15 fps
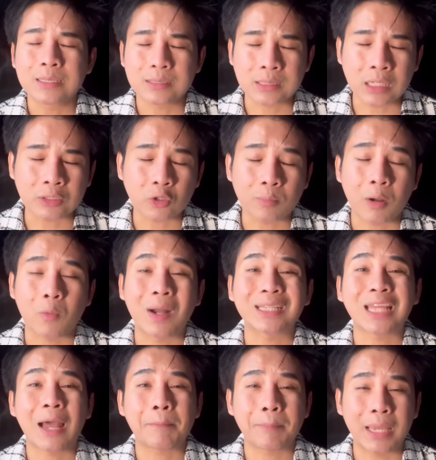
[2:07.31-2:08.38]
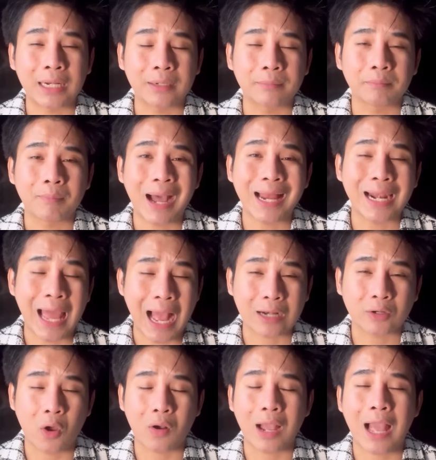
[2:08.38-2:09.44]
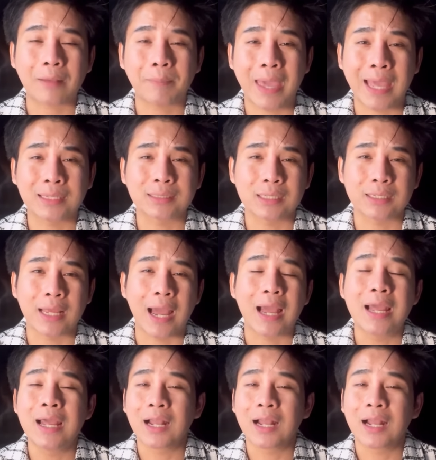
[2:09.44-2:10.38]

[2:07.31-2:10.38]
ซึ่งต้องบอกว่าถ้าเป็นบ้านฮักน้องฮักแพงจริงเนี่ย